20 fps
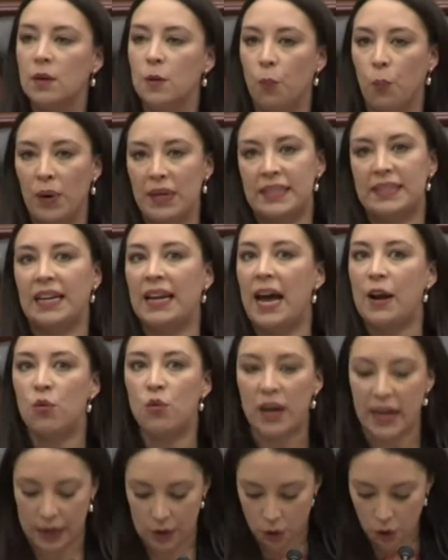Pues claro
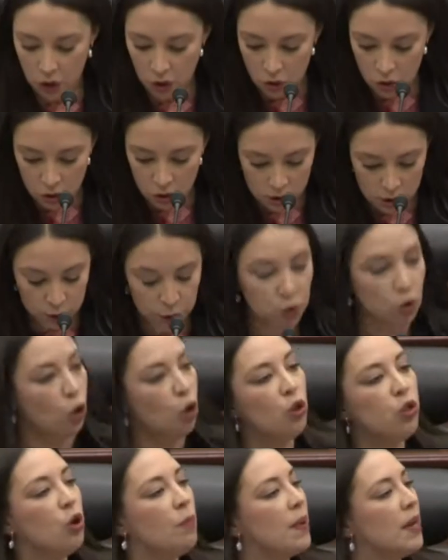que no,
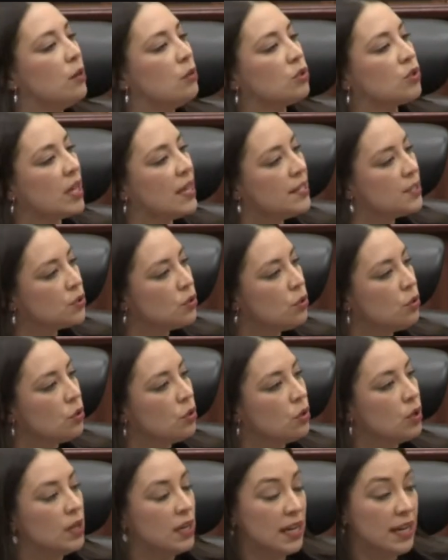todo menos eso.